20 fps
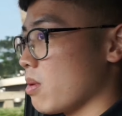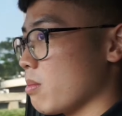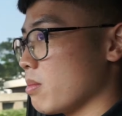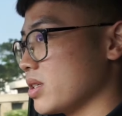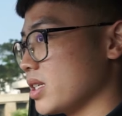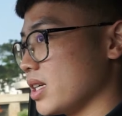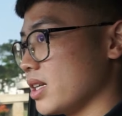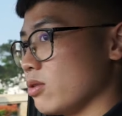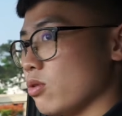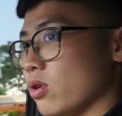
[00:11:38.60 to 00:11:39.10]

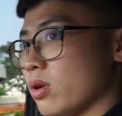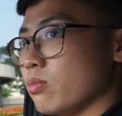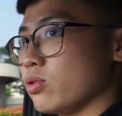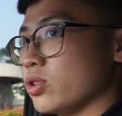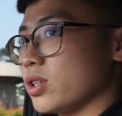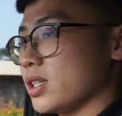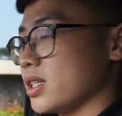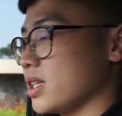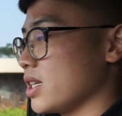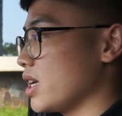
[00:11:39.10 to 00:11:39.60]
mesin 2000
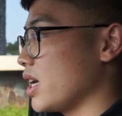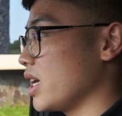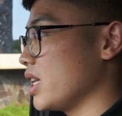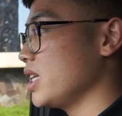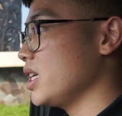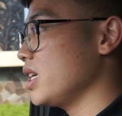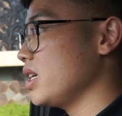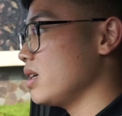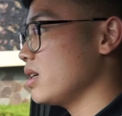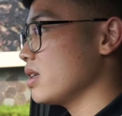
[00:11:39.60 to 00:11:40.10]
cc-nya
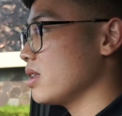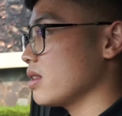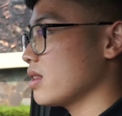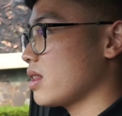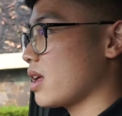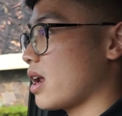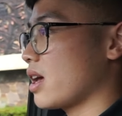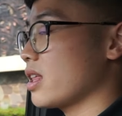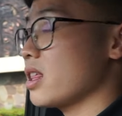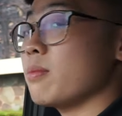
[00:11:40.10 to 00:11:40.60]
ini
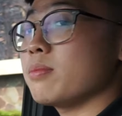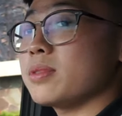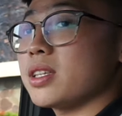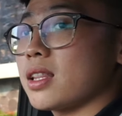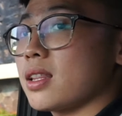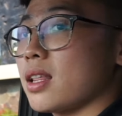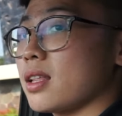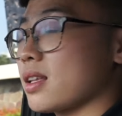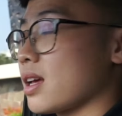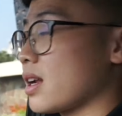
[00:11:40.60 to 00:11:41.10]
ternyata
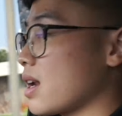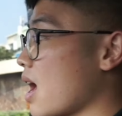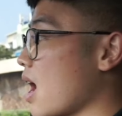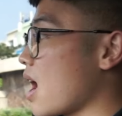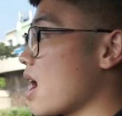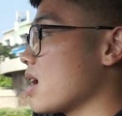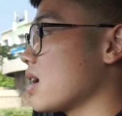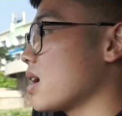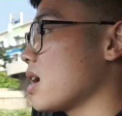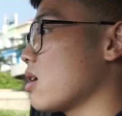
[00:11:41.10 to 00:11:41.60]
mencatatkan
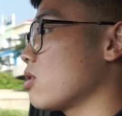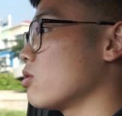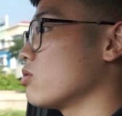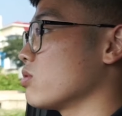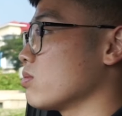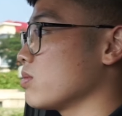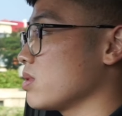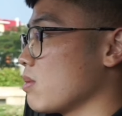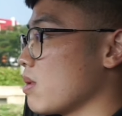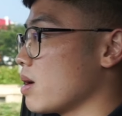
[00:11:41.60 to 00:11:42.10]
angka
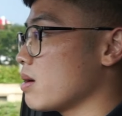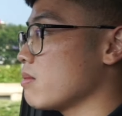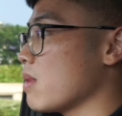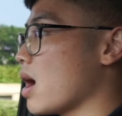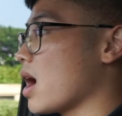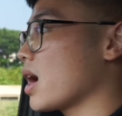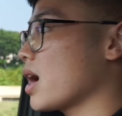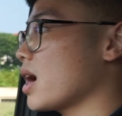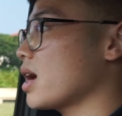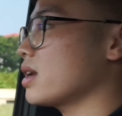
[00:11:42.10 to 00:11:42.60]
konsumsi bahan
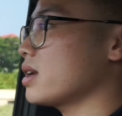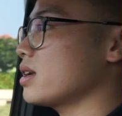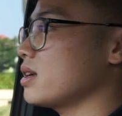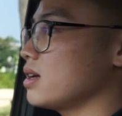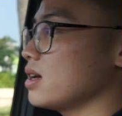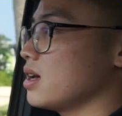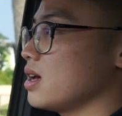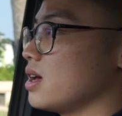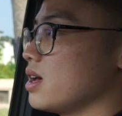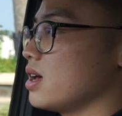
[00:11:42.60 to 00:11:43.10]
bakar
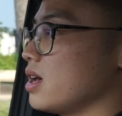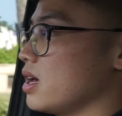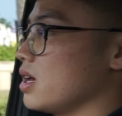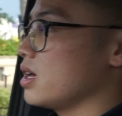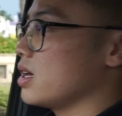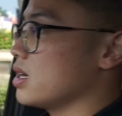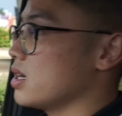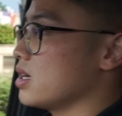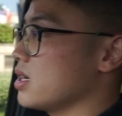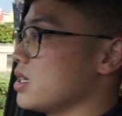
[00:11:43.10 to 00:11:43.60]

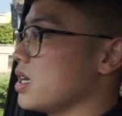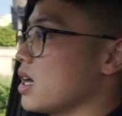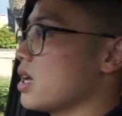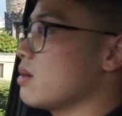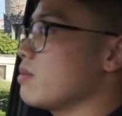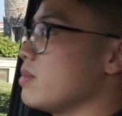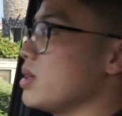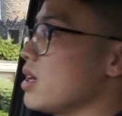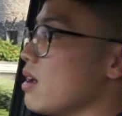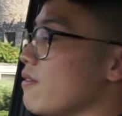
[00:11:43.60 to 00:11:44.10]
eh, yang
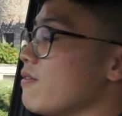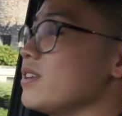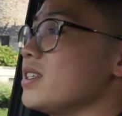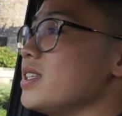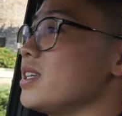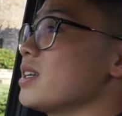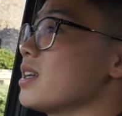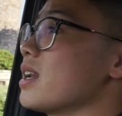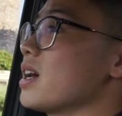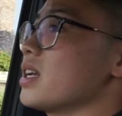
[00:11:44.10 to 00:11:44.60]
lebih
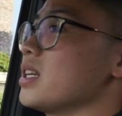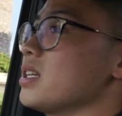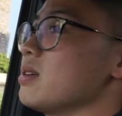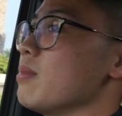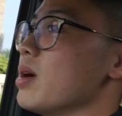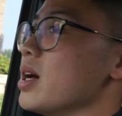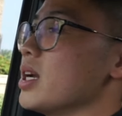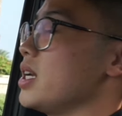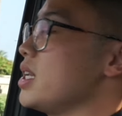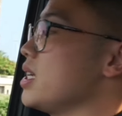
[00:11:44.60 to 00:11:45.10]
efisien lah
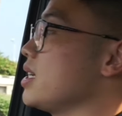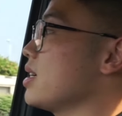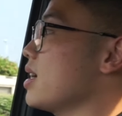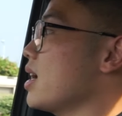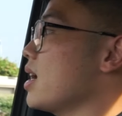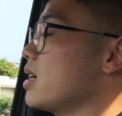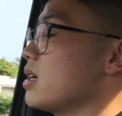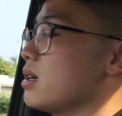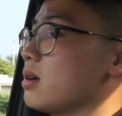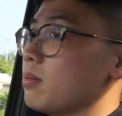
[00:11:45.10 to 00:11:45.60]

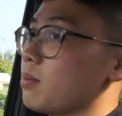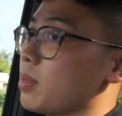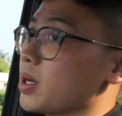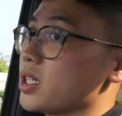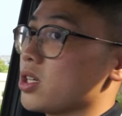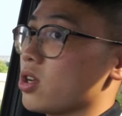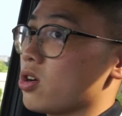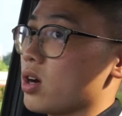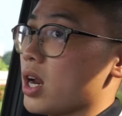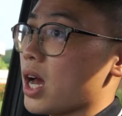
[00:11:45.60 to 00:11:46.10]
dibandingkan
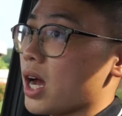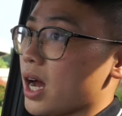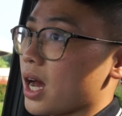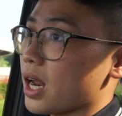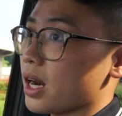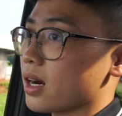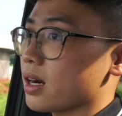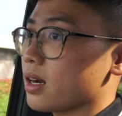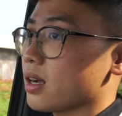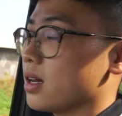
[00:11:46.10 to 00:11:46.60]
Pajero
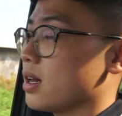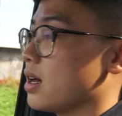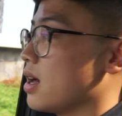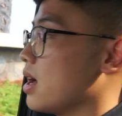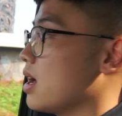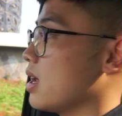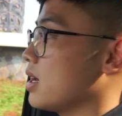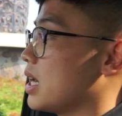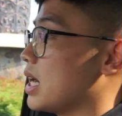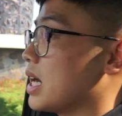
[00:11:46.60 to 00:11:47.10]
Dakar.
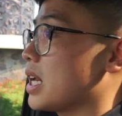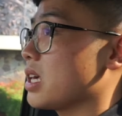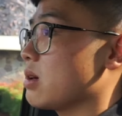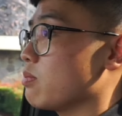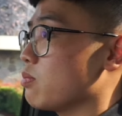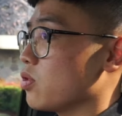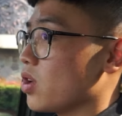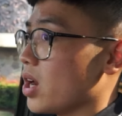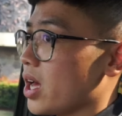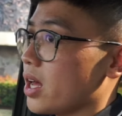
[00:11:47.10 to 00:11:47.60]
Dan lagi
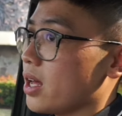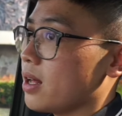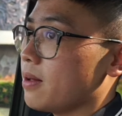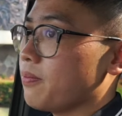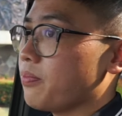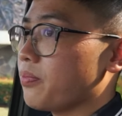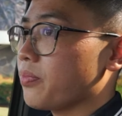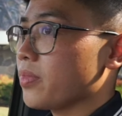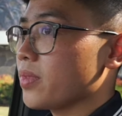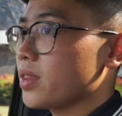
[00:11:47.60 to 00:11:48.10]
pula
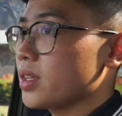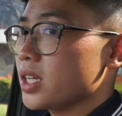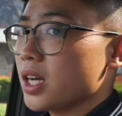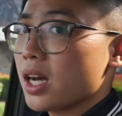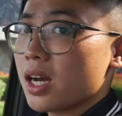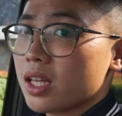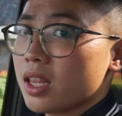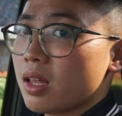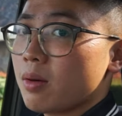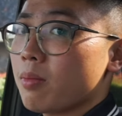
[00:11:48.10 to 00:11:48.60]

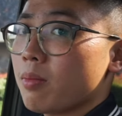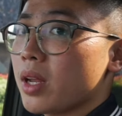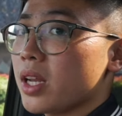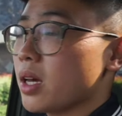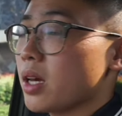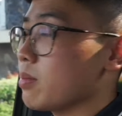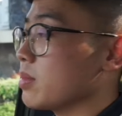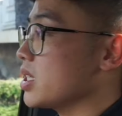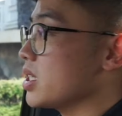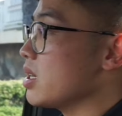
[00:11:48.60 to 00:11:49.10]
jika kita
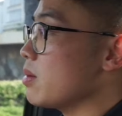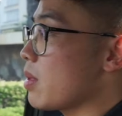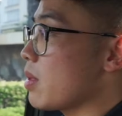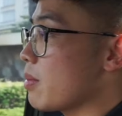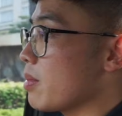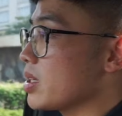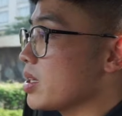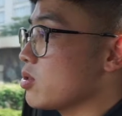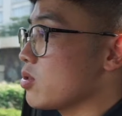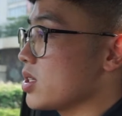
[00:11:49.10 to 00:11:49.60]
membandingkan mesin
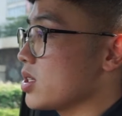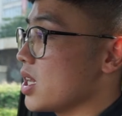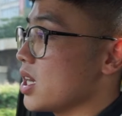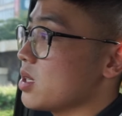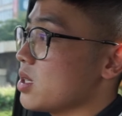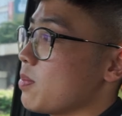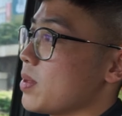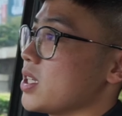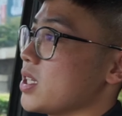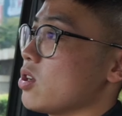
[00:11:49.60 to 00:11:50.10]
memang sudah
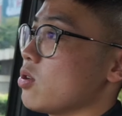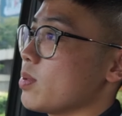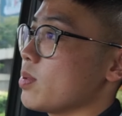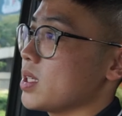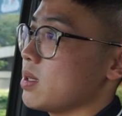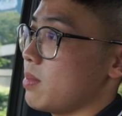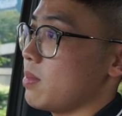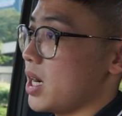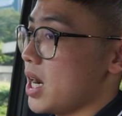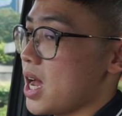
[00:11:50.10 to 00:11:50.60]
jelas Pajero
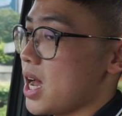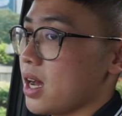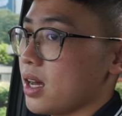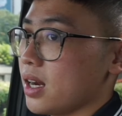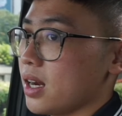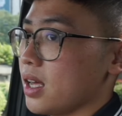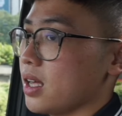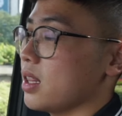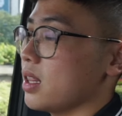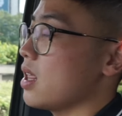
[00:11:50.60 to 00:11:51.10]
pasti menang.
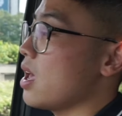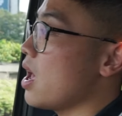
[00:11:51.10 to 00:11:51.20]
Nah,